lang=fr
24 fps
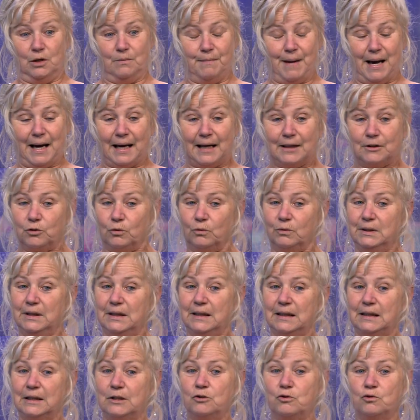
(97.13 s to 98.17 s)
le marathon
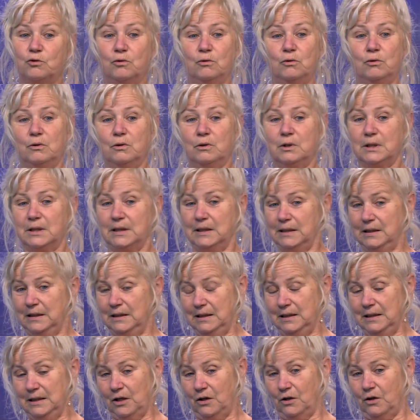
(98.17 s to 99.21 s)
d'écriture
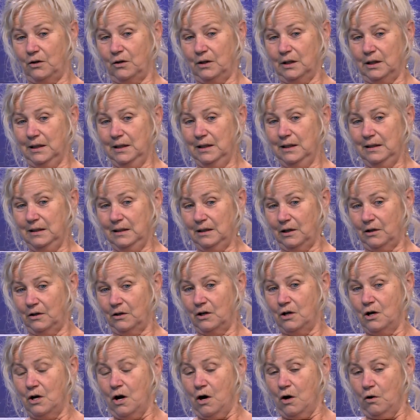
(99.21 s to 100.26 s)
qui euh, est euh,
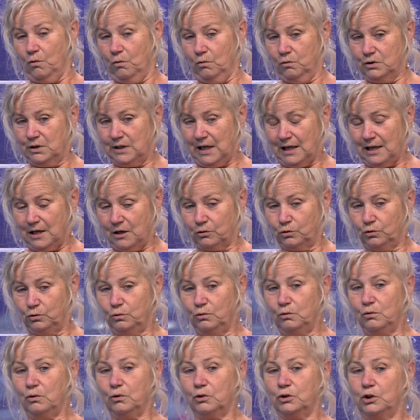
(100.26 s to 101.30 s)
aux
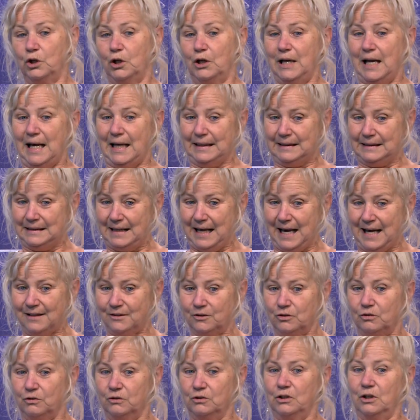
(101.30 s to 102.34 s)
alentours de la
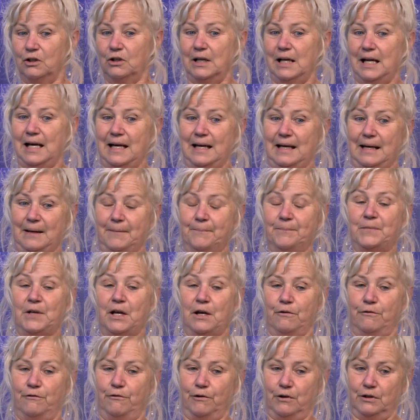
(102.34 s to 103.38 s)
date de la
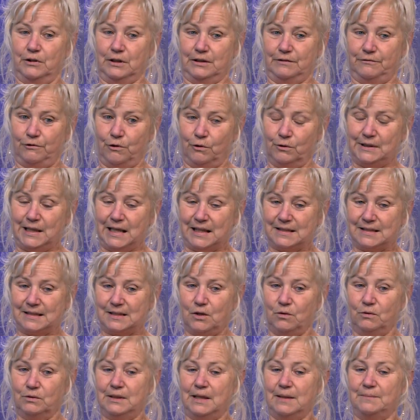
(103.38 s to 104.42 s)
euh,
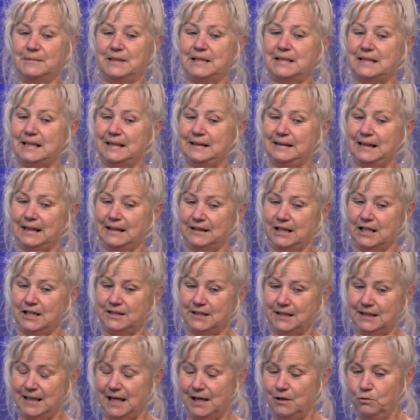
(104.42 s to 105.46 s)
fondation d'Amnesty
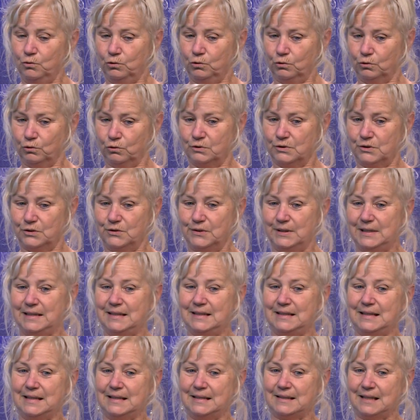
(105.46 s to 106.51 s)
International, autour du
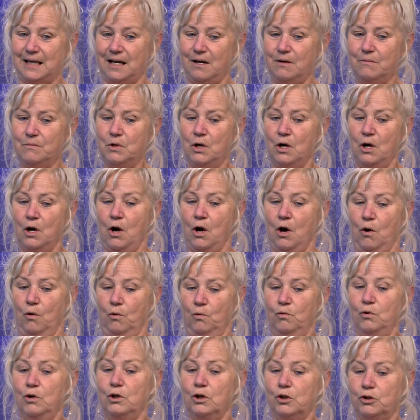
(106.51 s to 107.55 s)
10 décembre,
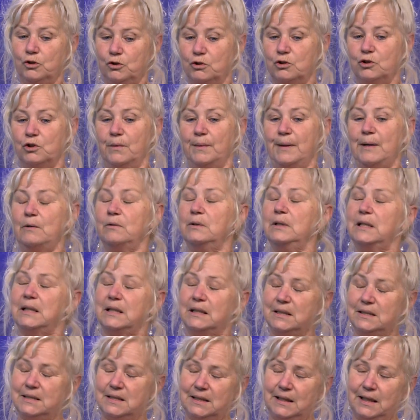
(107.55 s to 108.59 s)
où là, justement, on
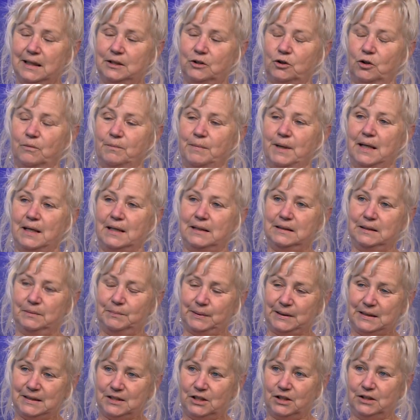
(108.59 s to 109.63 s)
écrit directement à des
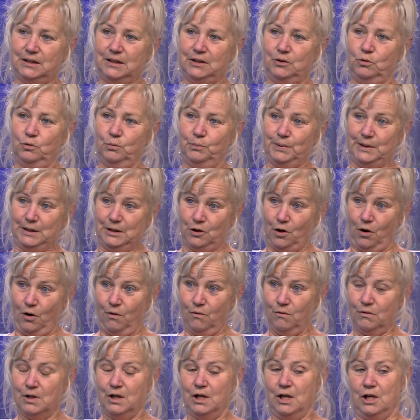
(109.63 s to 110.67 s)
prisonniers
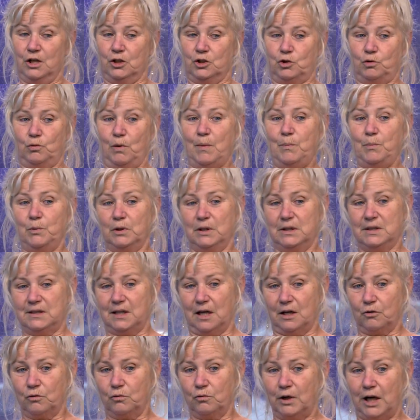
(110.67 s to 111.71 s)
d'opinion, soit pour les
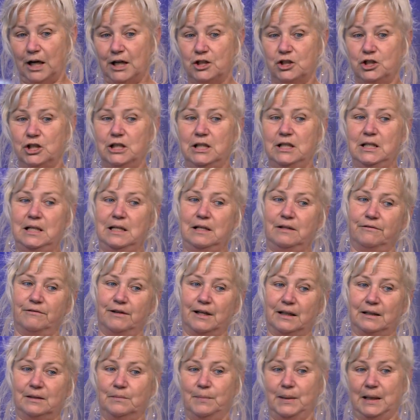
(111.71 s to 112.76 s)
encourager, les
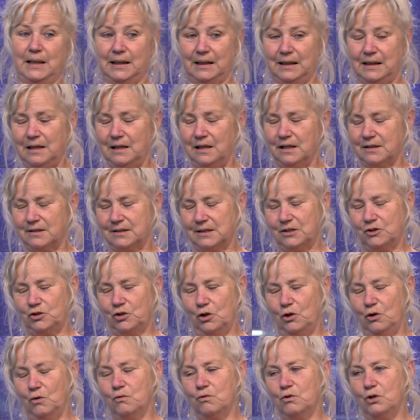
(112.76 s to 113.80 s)
faire libérer, alors c'est
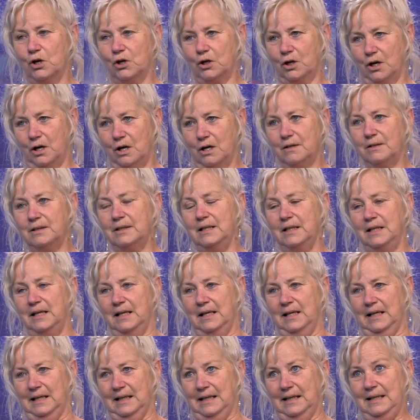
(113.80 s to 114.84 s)
selon le cas,
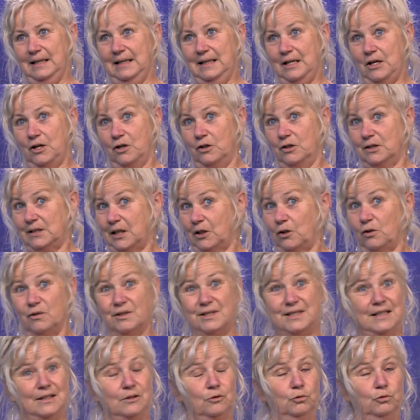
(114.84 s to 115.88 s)
et euh, ça
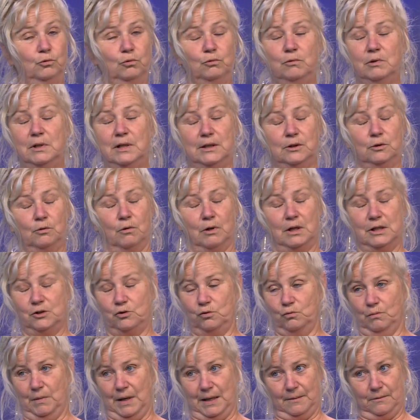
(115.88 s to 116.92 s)
concerne tous les droits
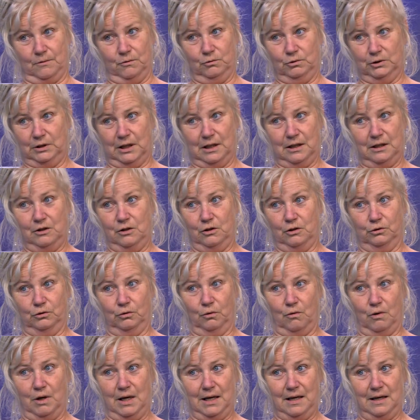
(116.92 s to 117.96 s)
humains, autant le
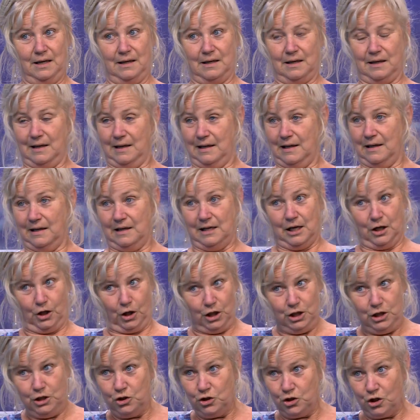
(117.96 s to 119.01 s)
droit à la
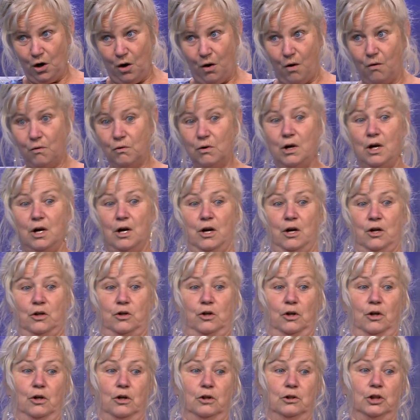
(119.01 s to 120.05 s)
religion
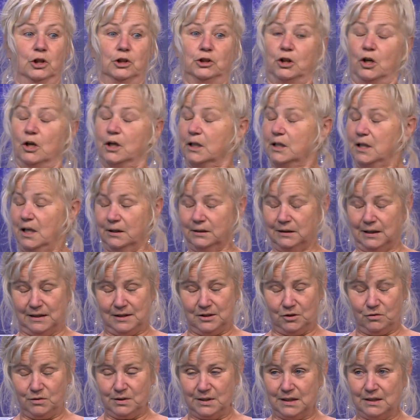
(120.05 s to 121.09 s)
que notre
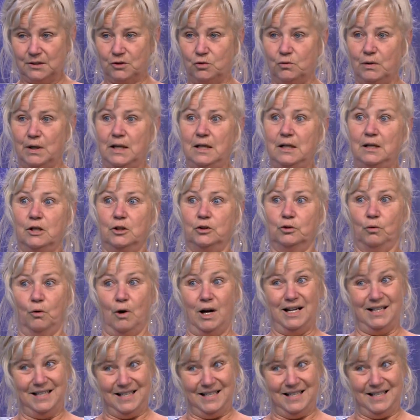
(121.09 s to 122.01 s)
orientation sexuelle, le droit à